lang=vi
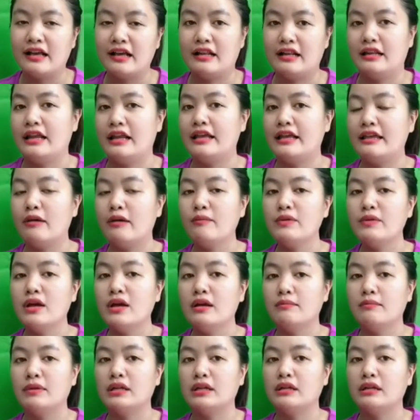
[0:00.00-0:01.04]
là giống
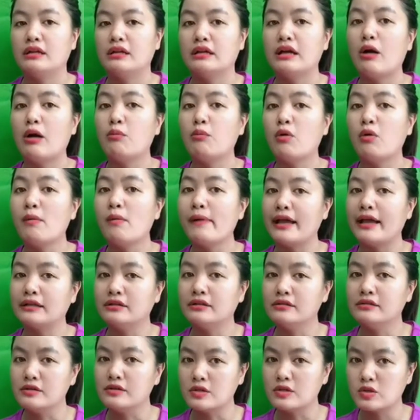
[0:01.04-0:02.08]
như mình không có mang
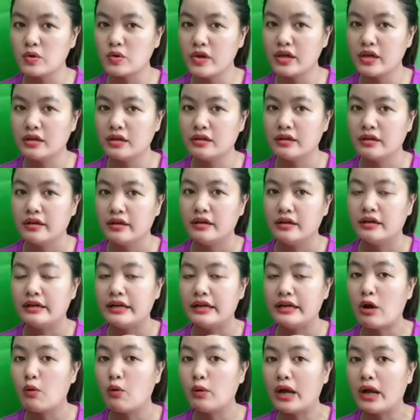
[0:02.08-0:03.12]
thường xuyên
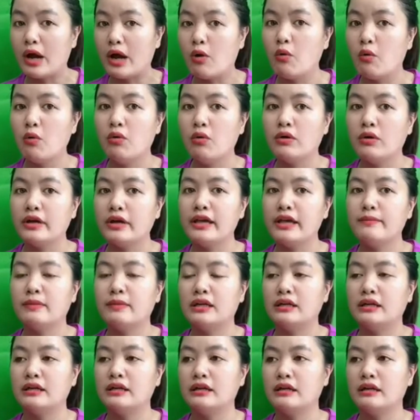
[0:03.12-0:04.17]
lâu lâu khi
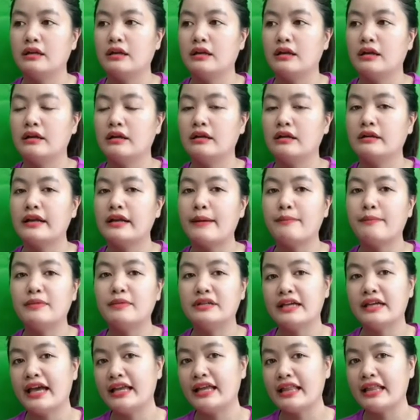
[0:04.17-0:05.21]
mình à, năm
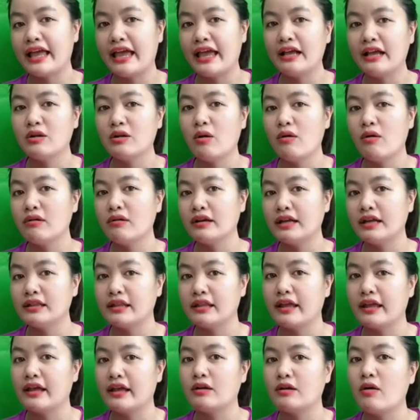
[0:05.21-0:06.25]
12 tháng có một cái
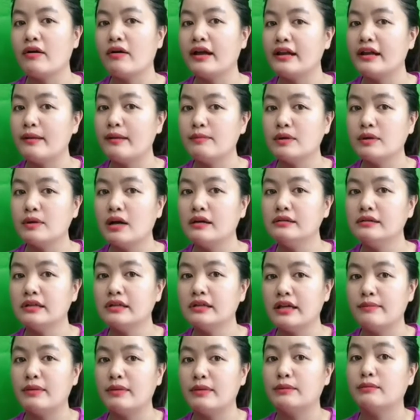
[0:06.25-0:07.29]
tiệc có cái đám cưới
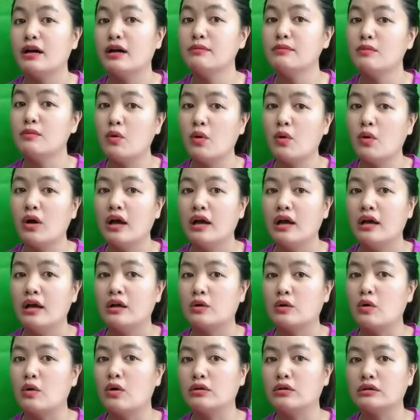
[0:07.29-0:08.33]
thì mình mới mua
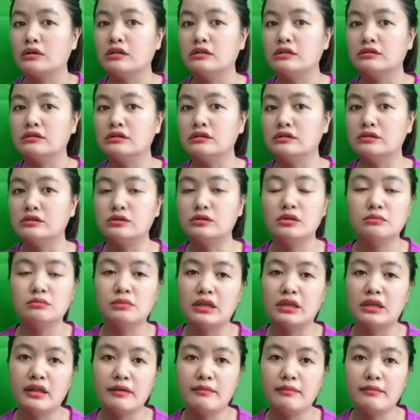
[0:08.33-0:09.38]
còn thường thường trung
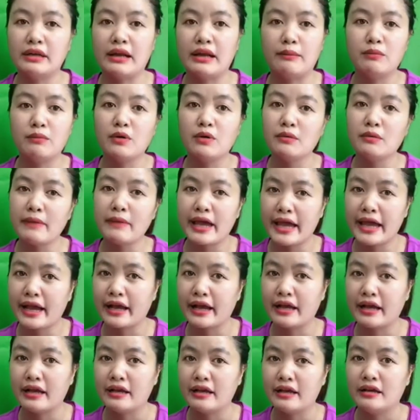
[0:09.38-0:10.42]
bình á mình không có mang
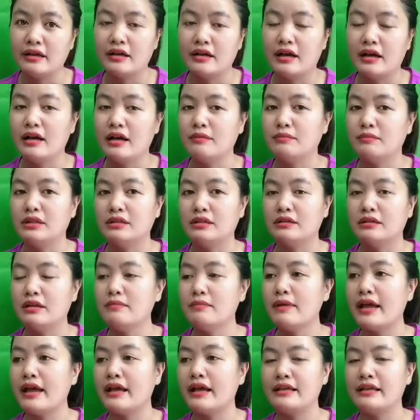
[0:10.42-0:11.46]
á mình chỉ
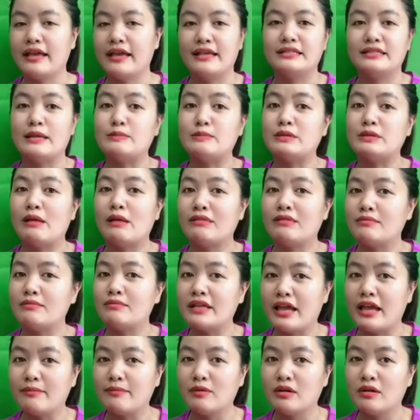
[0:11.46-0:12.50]
mang vài xẹp xẹp xẹp
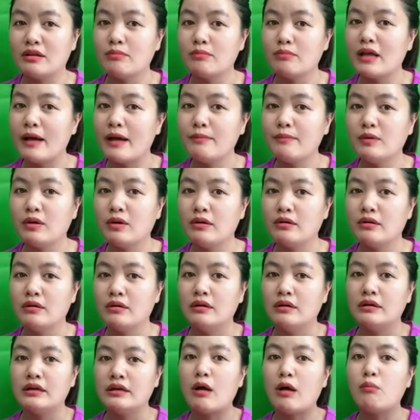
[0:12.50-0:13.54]
xẹp thôi thấp thấp thôi
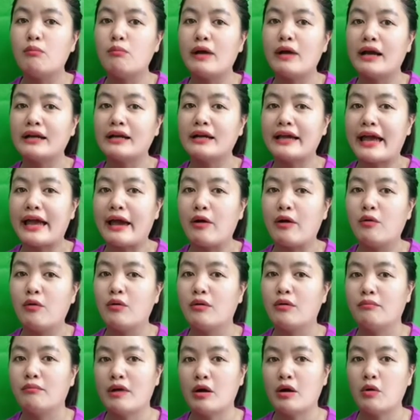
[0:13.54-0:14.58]
không mang cao
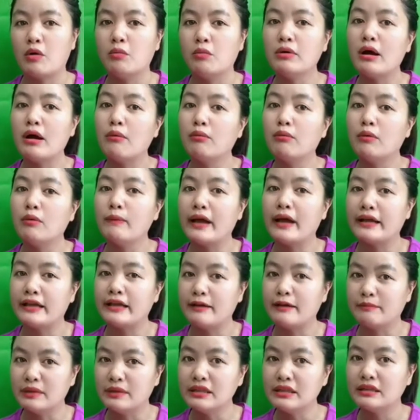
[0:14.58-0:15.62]
mà cũng không có mang giày
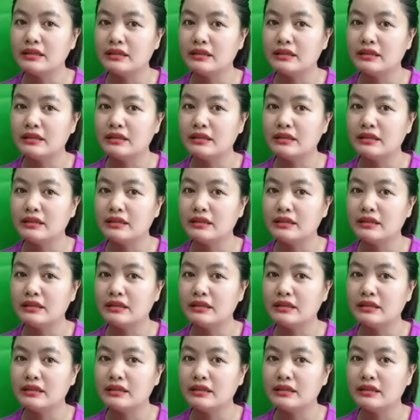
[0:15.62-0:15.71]
bích